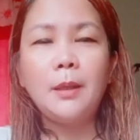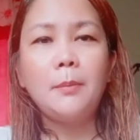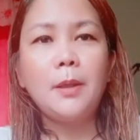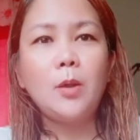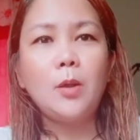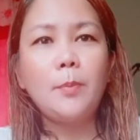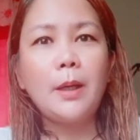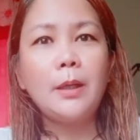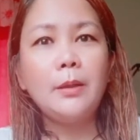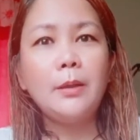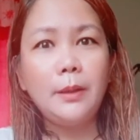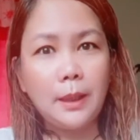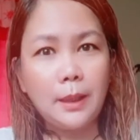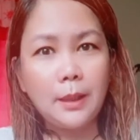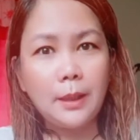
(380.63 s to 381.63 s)
Pero pag
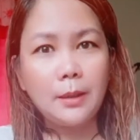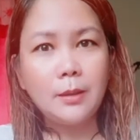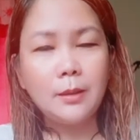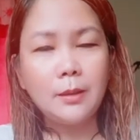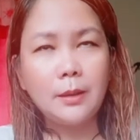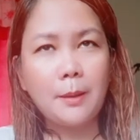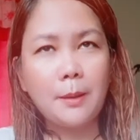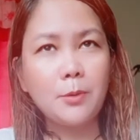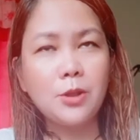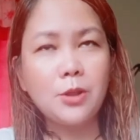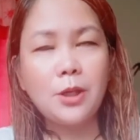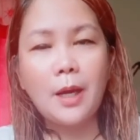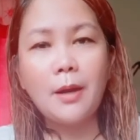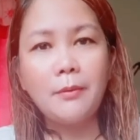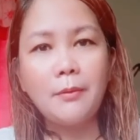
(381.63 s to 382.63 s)
green, tapos
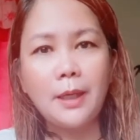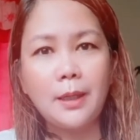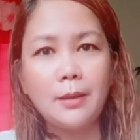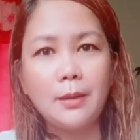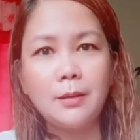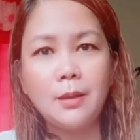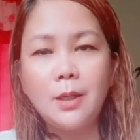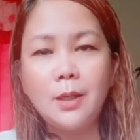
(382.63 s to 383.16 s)
sharing,